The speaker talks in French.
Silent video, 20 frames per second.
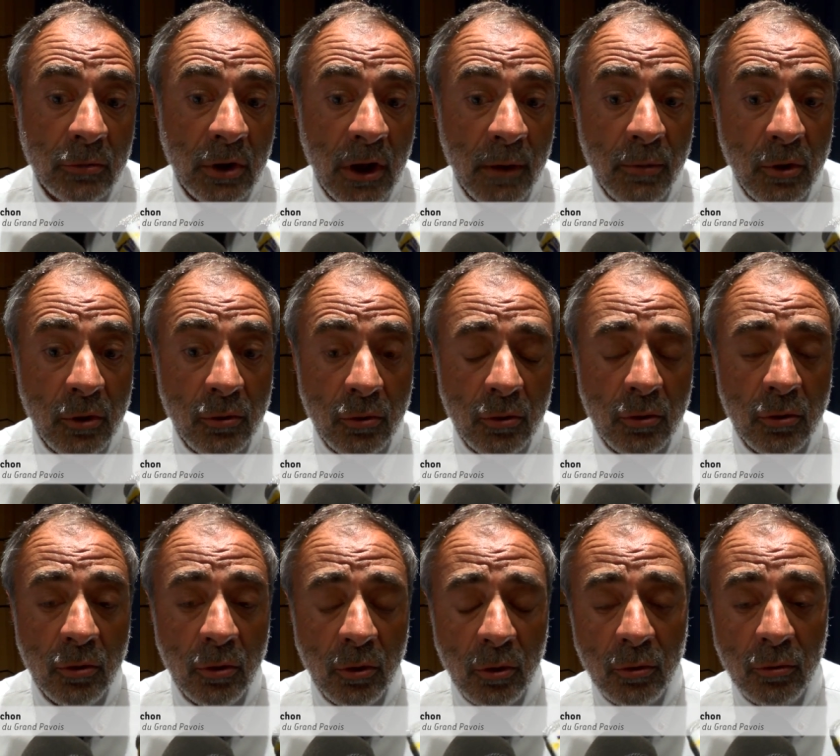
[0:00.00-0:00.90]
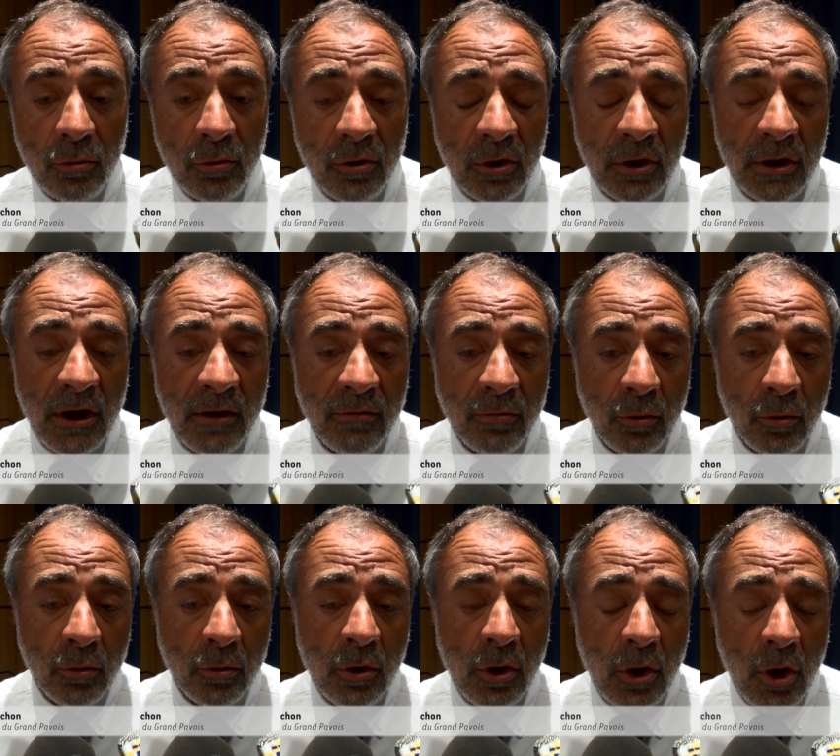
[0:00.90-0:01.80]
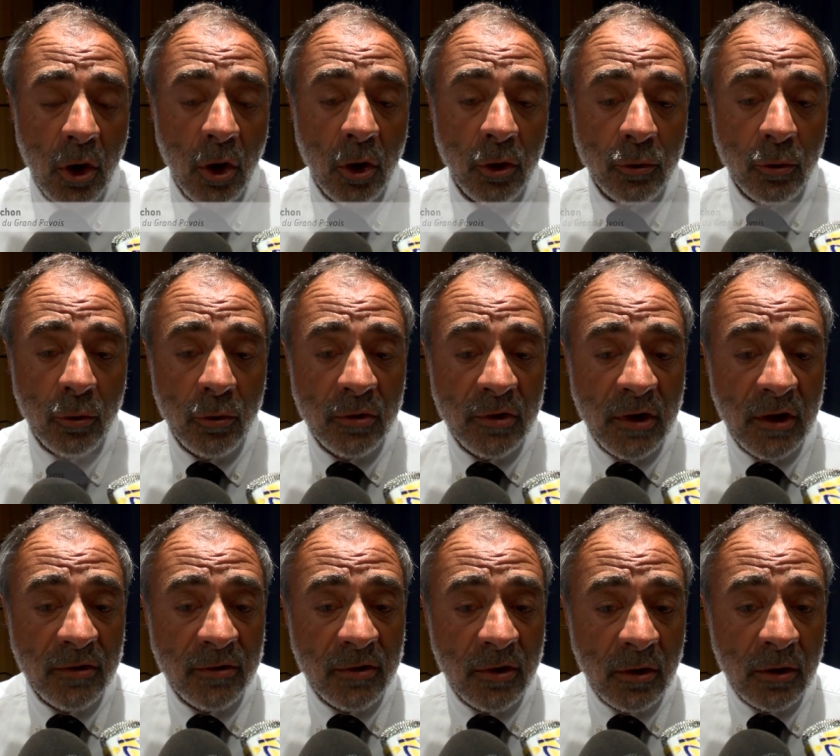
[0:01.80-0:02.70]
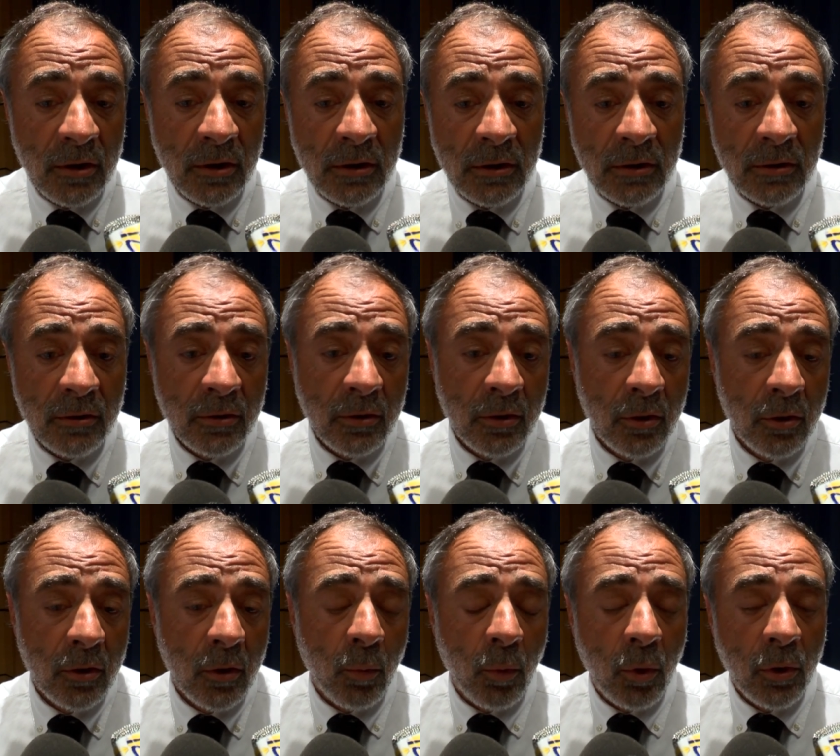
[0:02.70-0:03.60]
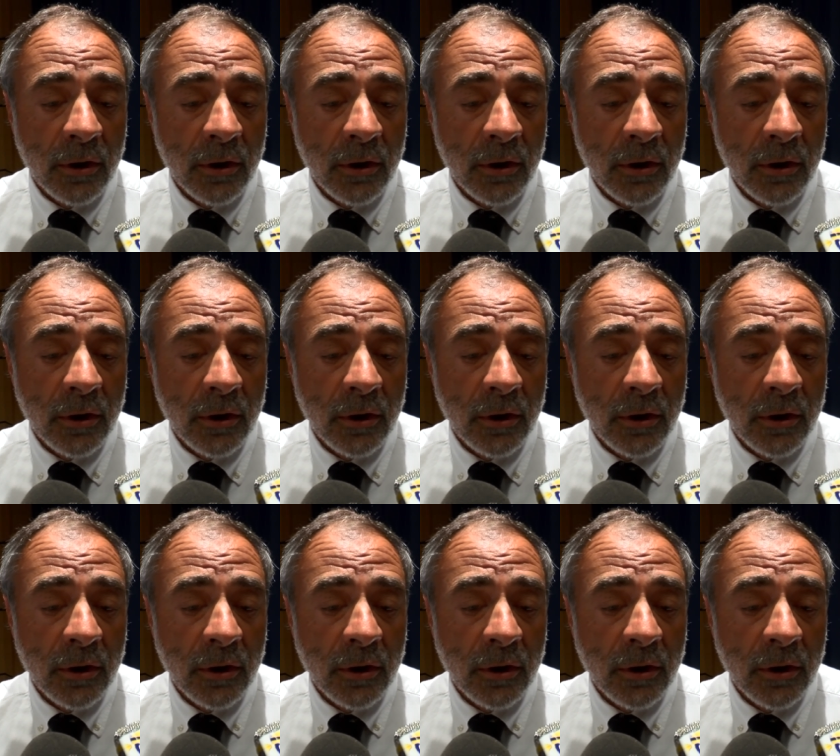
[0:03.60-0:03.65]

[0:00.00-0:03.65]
d'habitude nous en avons entre 700, euh,